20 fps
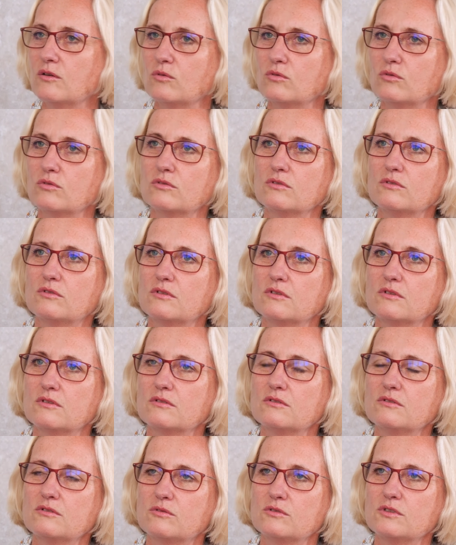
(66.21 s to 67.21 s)
Und
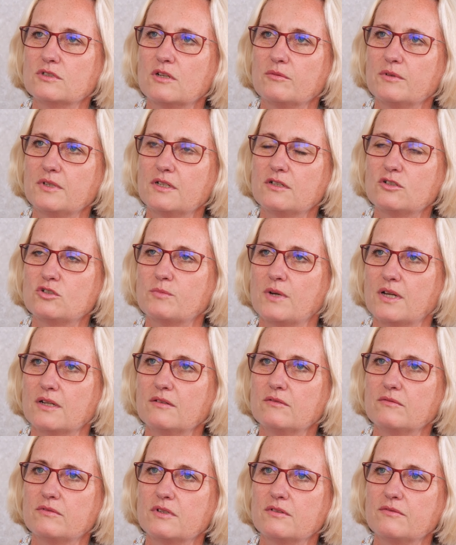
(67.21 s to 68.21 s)
äh, so ist es, glaube ich, recht
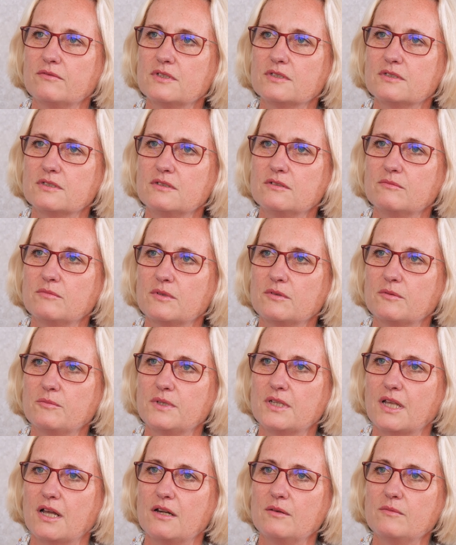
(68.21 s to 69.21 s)
spannend, weil wir sind nämlich
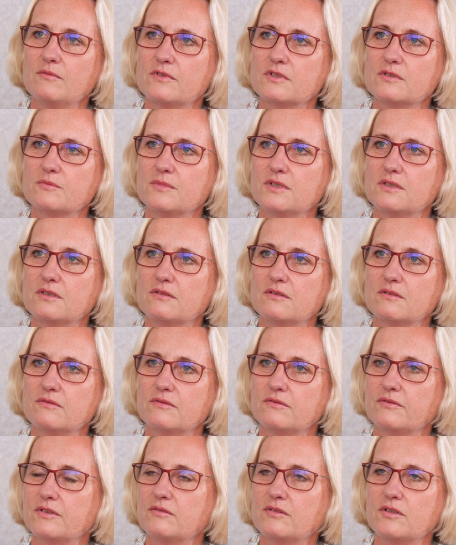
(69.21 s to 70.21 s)
mit allem, was mit,
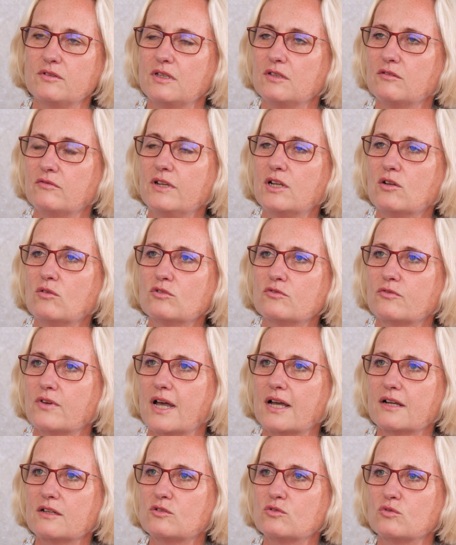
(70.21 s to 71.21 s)
wenn
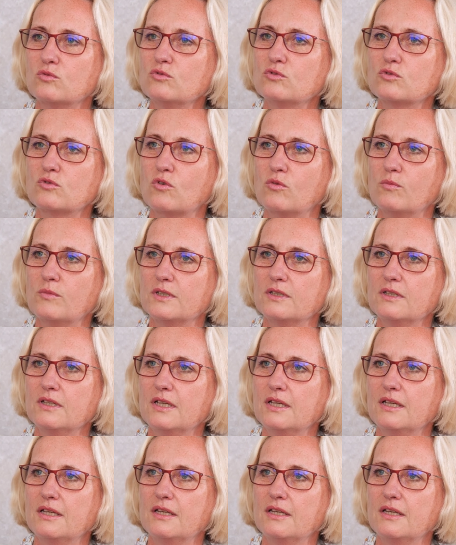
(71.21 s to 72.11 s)
Entwicklungsfragen zu uns kommen